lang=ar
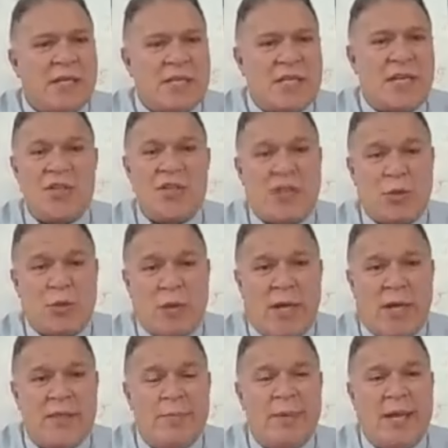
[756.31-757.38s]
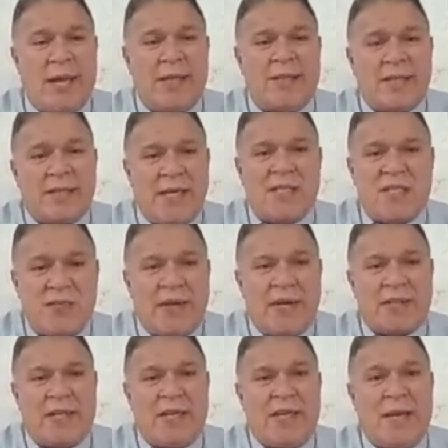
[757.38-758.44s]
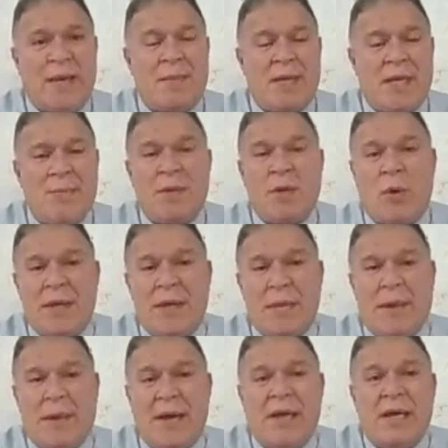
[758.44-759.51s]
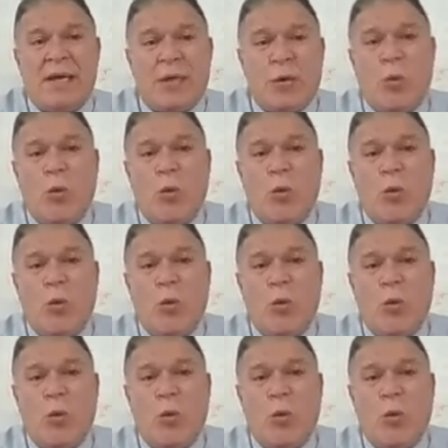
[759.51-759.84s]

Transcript: سنشهد وهذه من عادة ليس فقط الإعلام العبري وإنما